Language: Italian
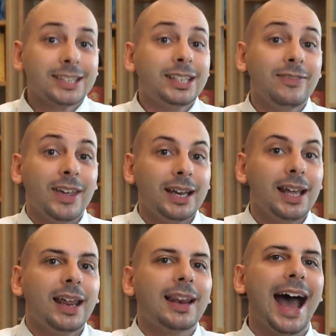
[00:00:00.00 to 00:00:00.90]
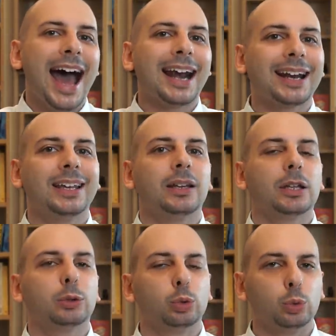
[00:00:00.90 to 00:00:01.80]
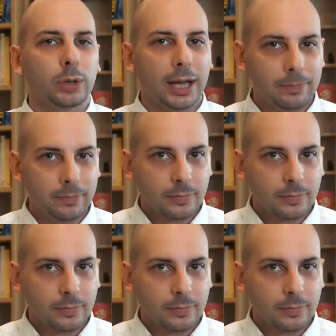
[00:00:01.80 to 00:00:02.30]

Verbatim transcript: si vede nella architettura